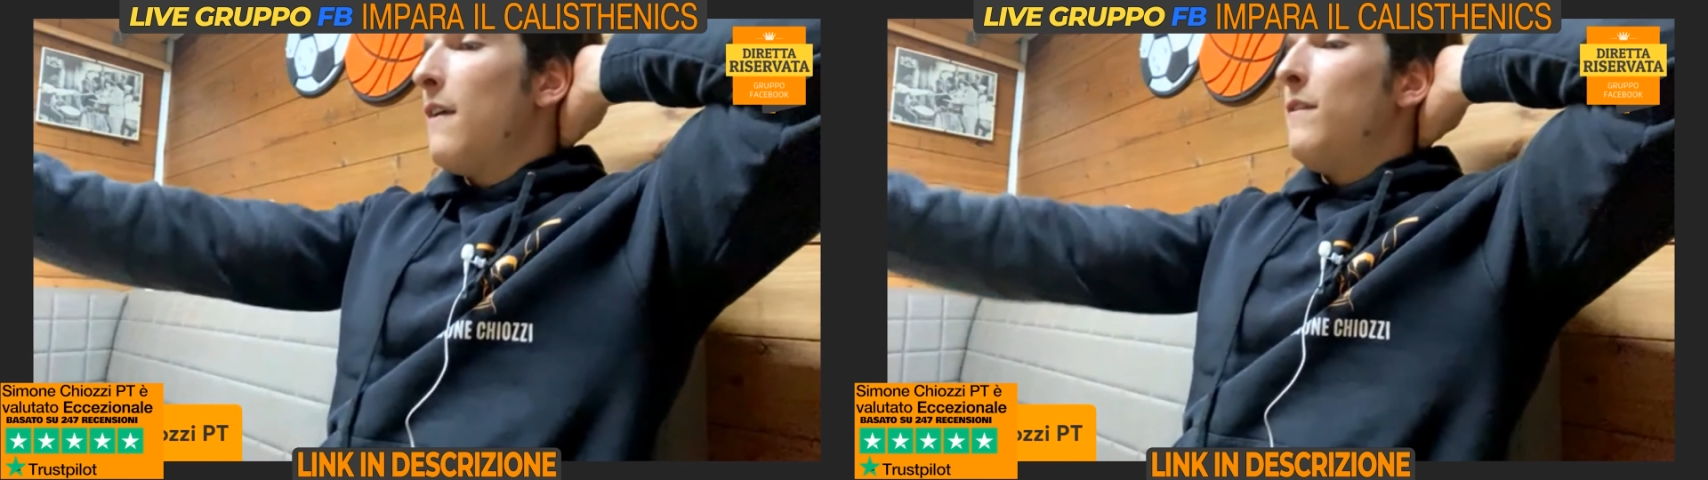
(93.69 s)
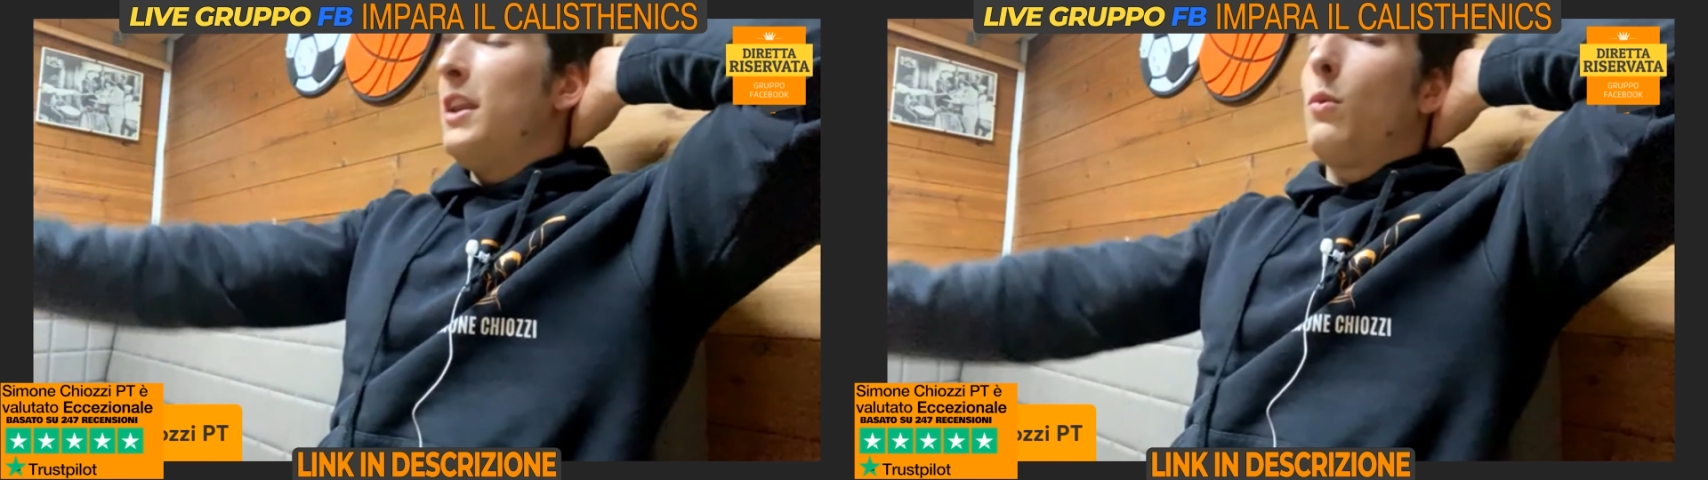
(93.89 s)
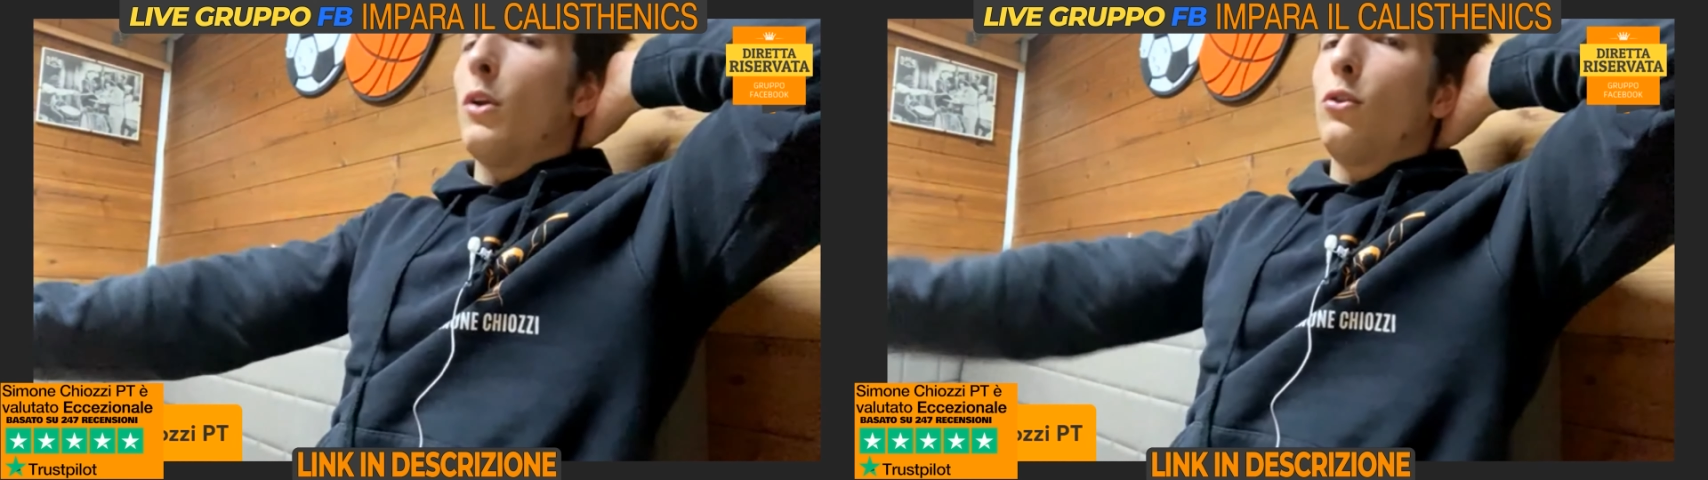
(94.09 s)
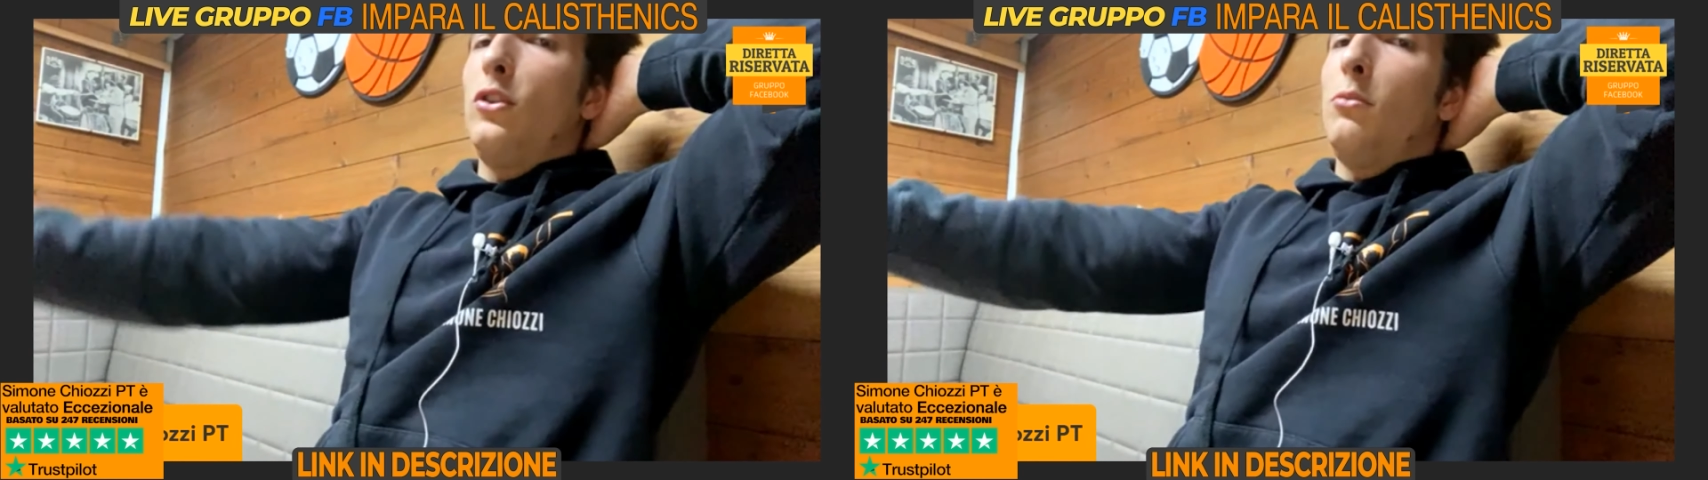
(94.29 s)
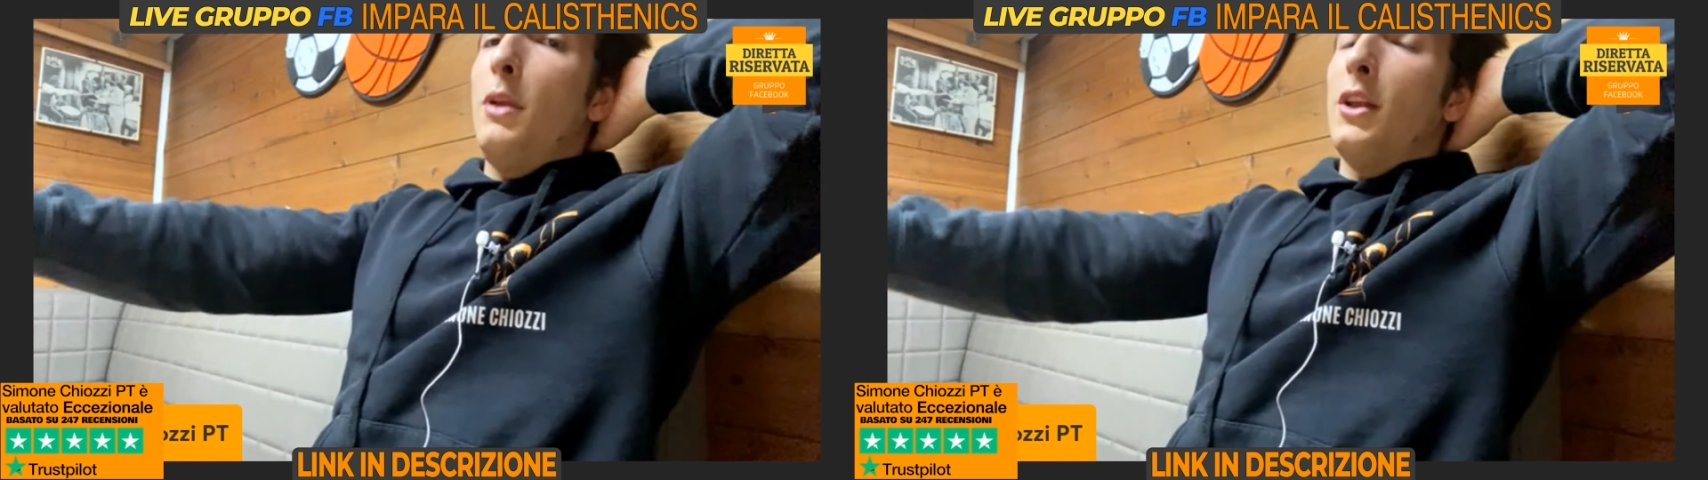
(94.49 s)
vedi quanto
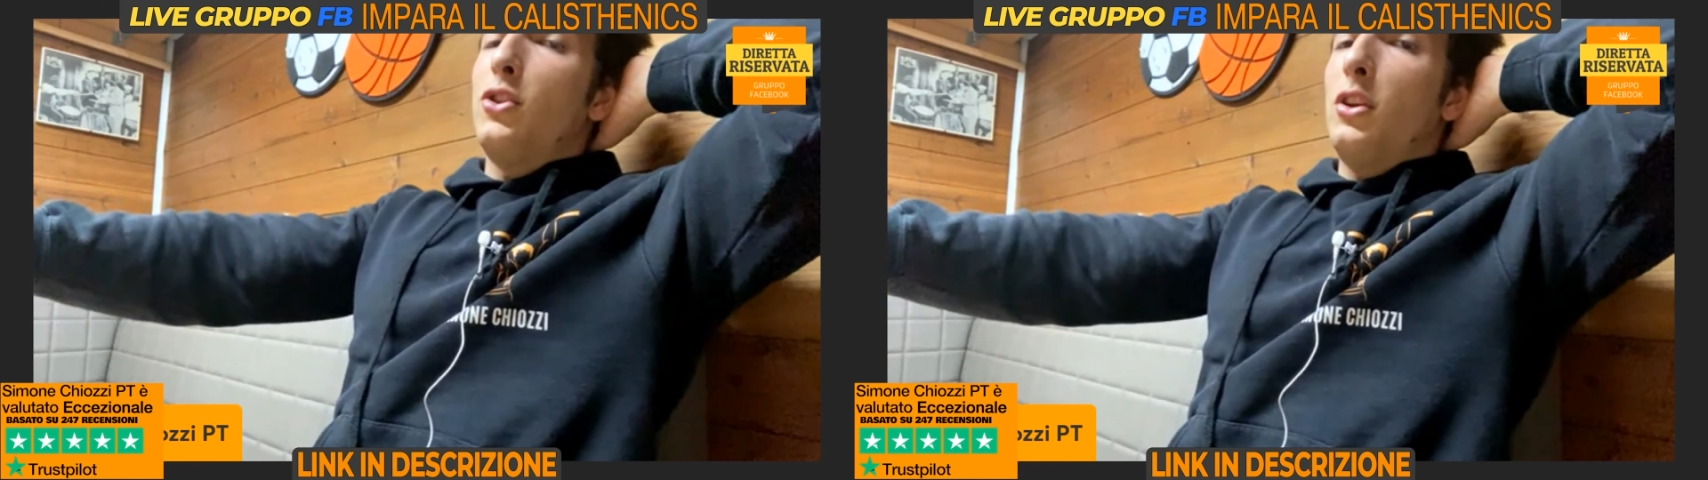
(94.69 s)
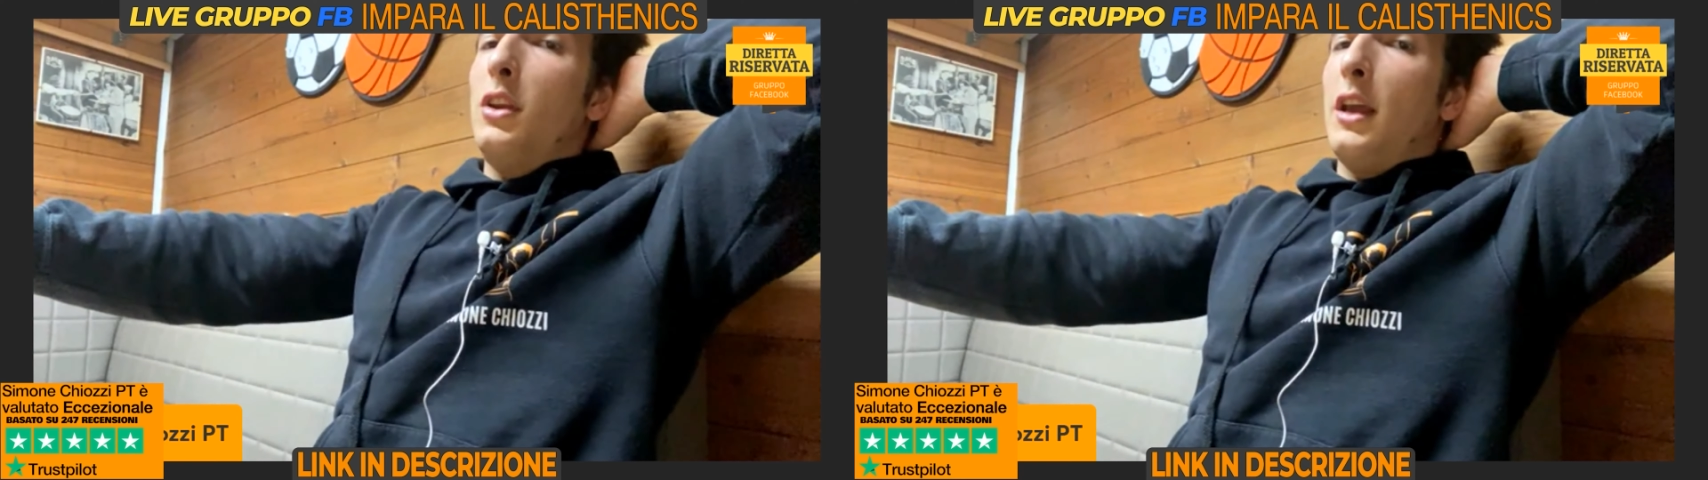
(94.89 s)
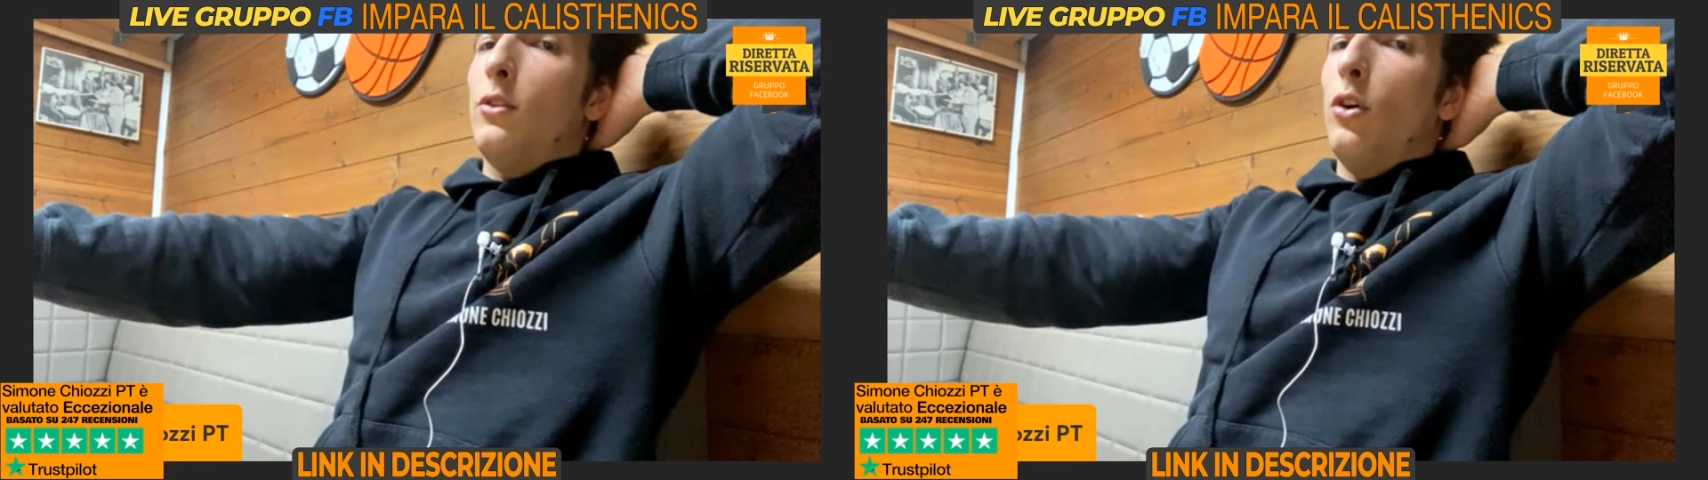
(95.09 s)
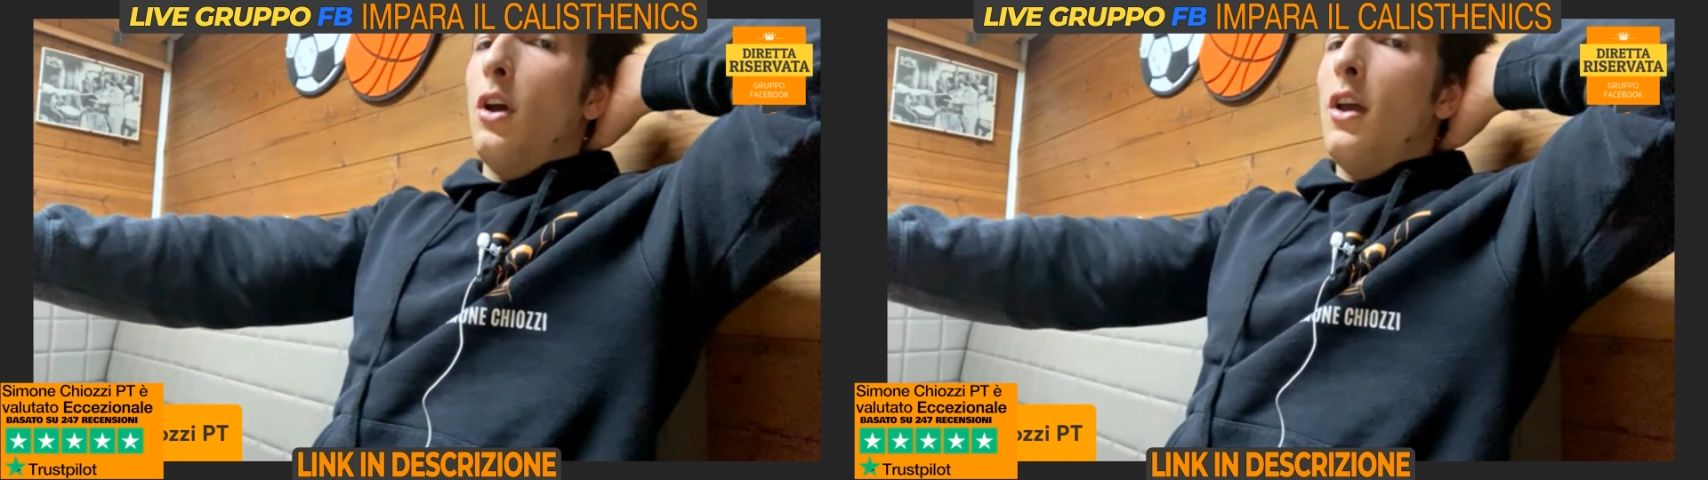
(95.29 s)
ti sbilanci indietro.